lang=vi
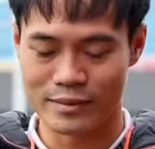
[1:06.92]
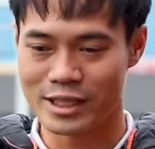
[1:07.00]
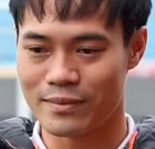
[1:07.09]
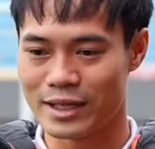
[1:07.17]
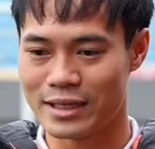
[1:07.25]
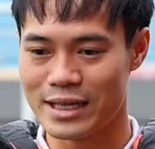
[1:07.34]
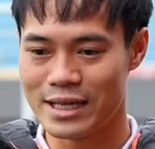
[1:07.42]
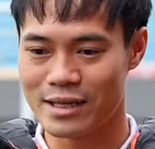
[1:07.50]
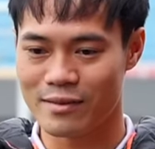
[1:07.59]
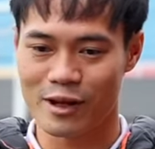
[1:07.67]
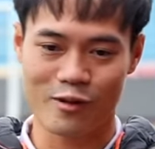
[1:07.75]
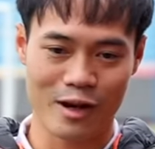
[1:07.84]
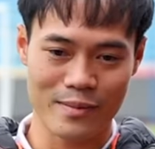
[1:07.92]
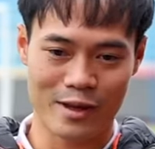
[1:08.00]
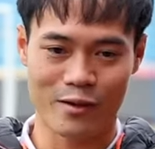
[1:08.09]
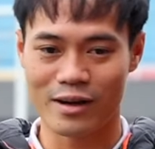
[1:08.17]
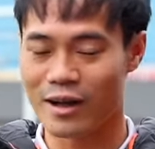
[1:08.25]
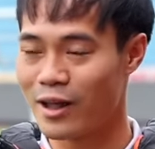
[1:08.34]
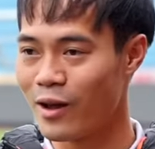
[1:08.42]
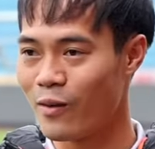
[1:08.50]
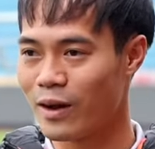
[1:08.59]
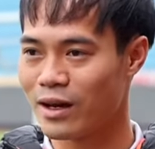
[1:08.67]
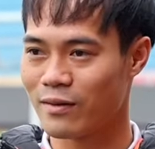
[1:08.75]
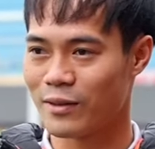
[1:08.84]
Bây giờ mình đi bên ngoài mình có người yêu
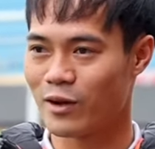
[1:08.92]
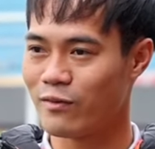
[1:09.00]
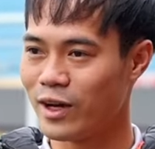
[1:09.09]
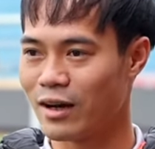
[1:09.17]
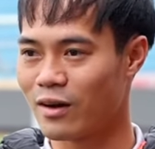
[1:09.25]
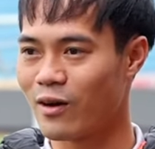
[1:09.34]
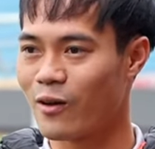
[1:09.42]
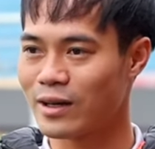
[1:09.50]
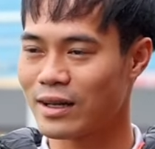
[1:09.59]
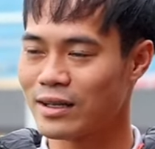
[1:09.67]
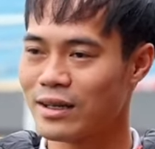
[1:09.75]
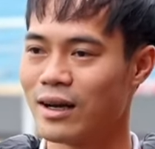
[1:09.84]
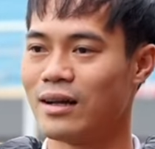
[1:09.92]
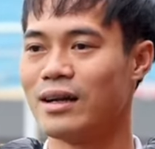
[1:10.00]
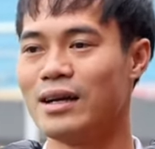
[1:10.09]
hay là mình có vợ con các thứ rồi,